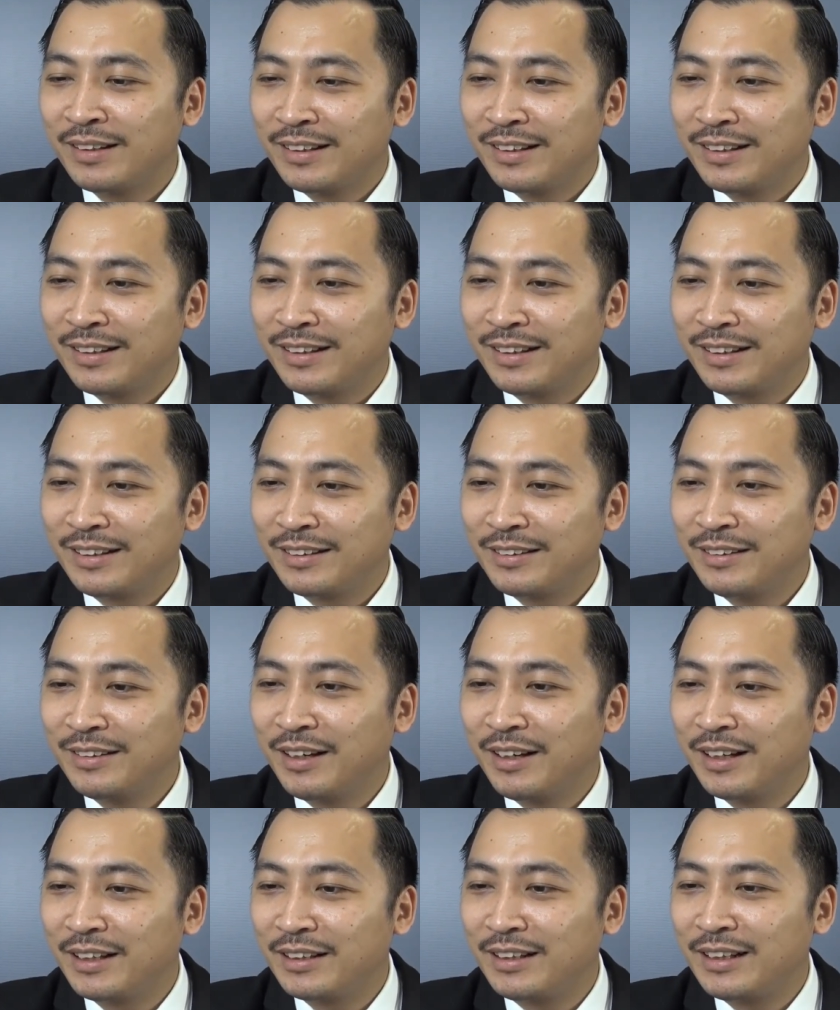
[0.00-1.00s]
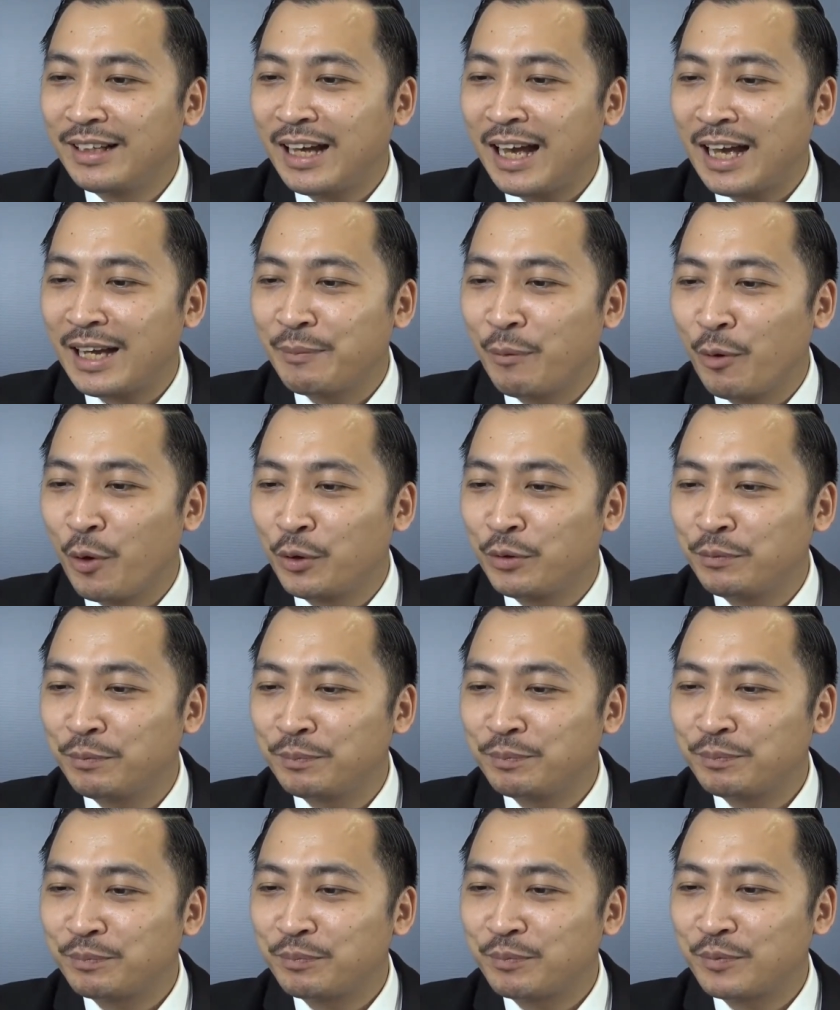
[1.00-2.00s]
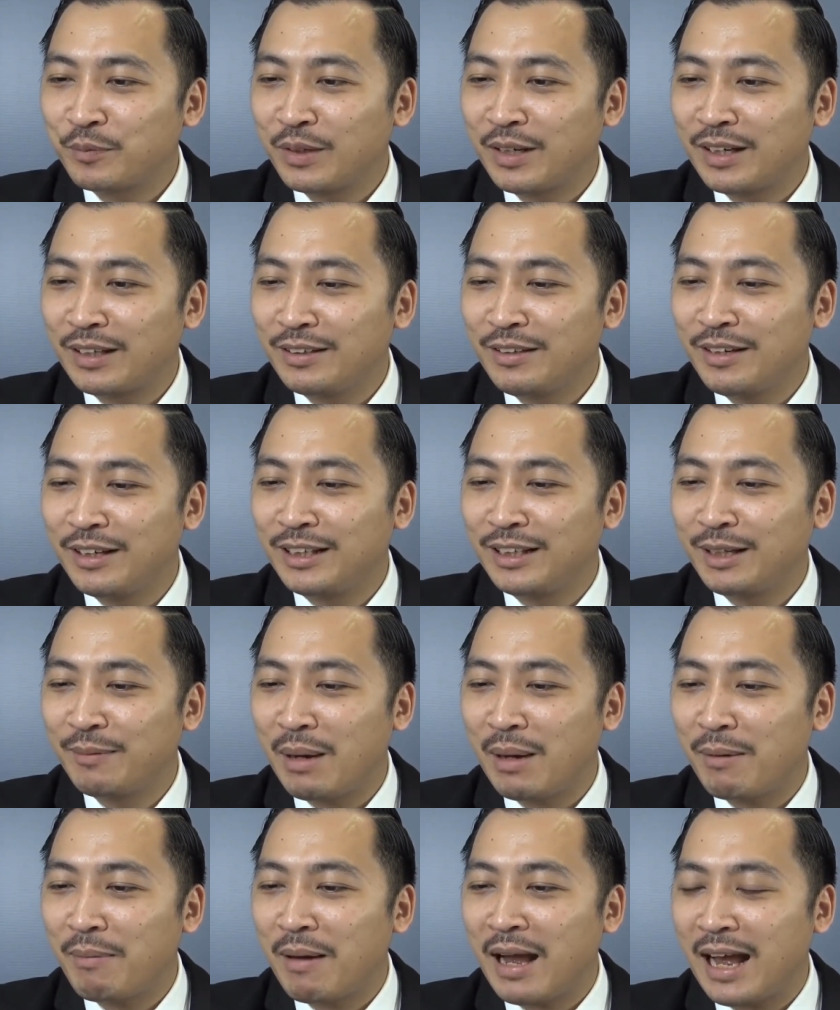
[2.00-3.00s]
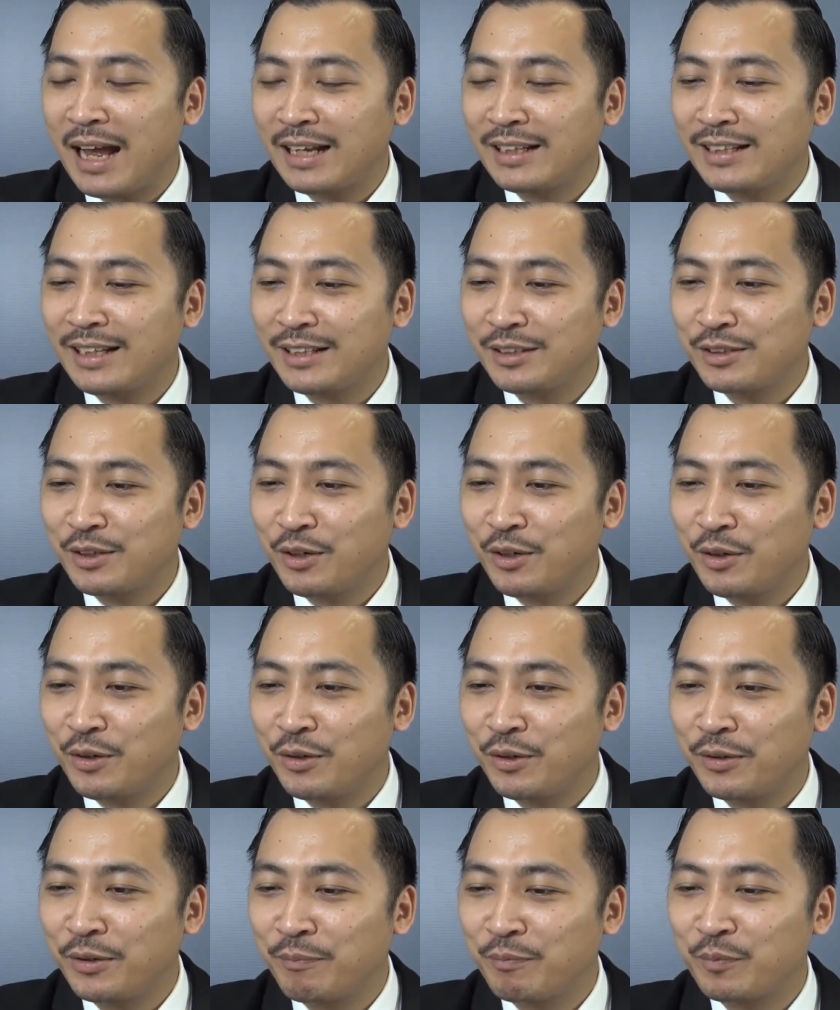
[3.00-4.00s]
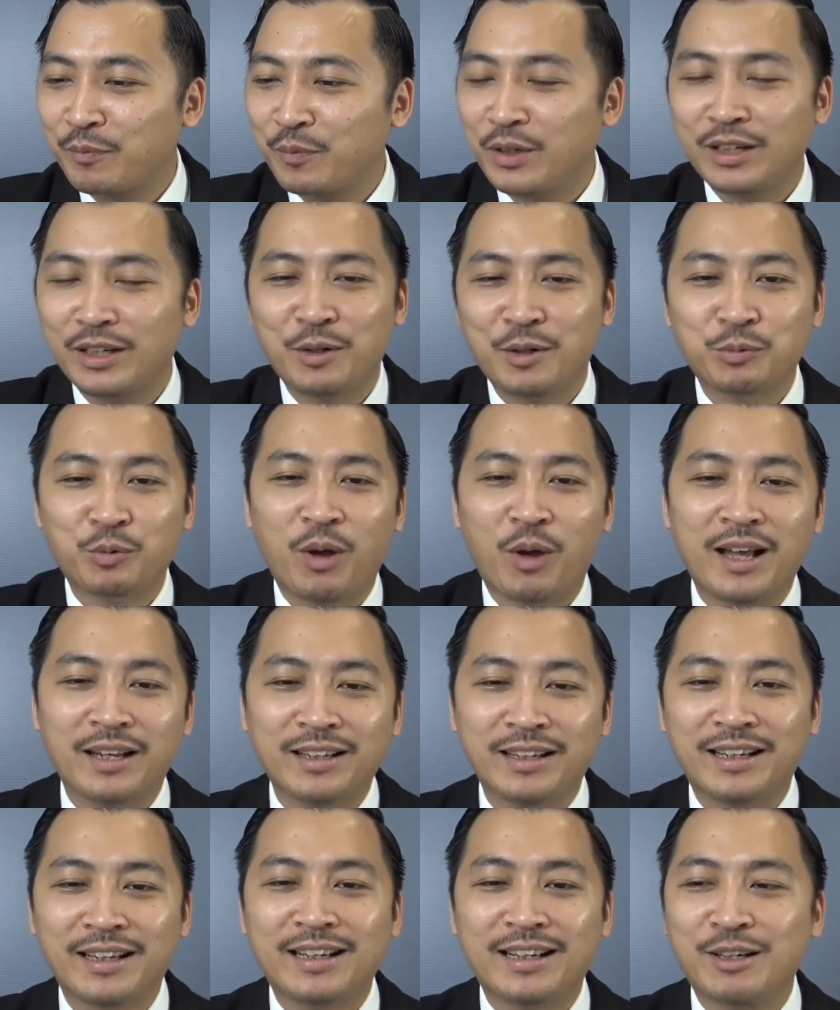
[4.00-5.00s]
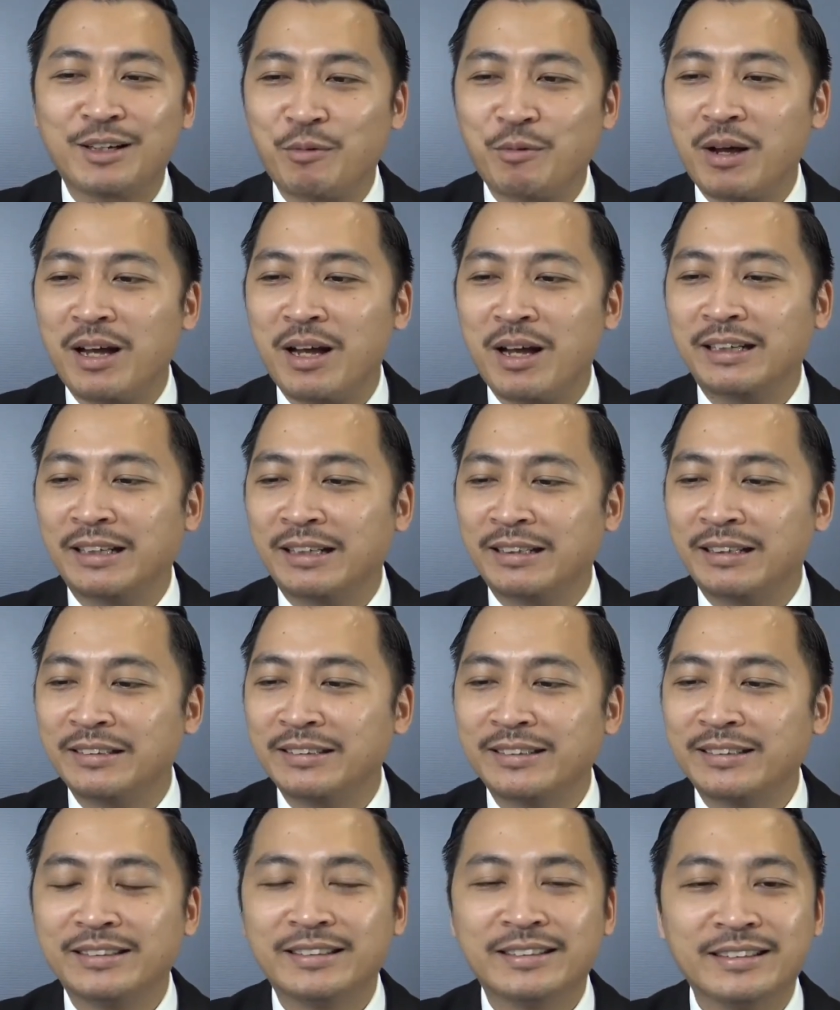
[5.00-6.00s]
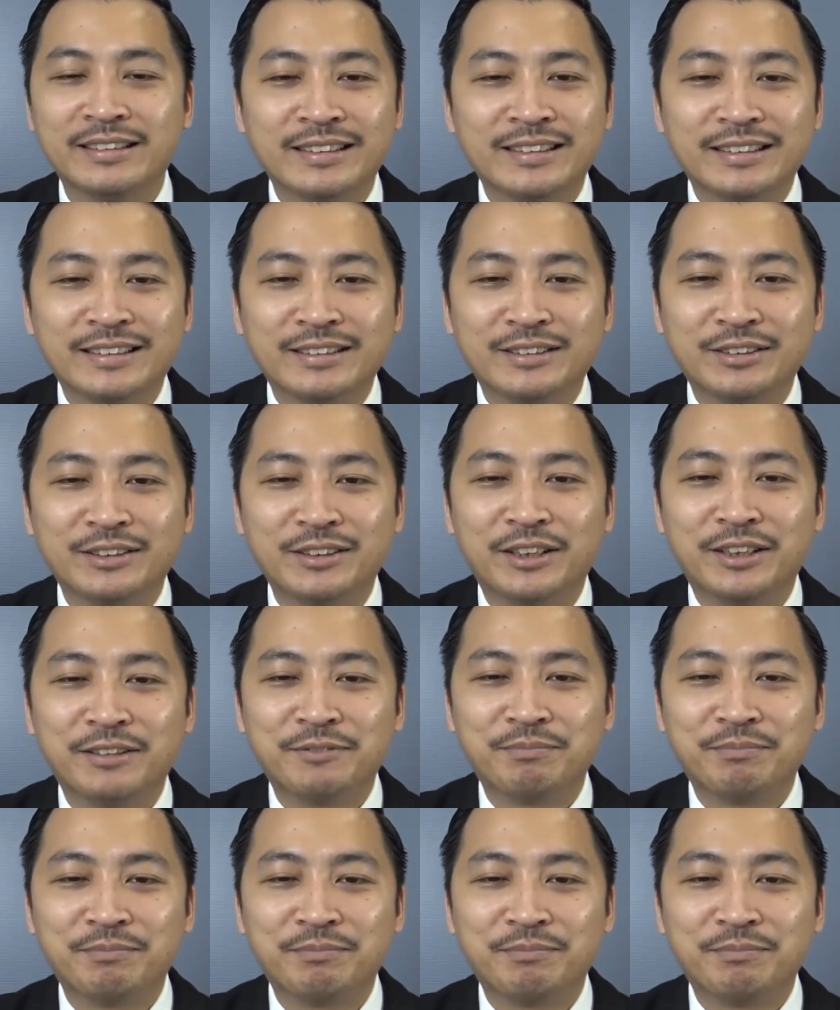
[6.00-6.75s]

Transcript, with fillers: đấy, người thì 24 và người thì 33 chết rồi và học toán này căng quá nhỉ rồi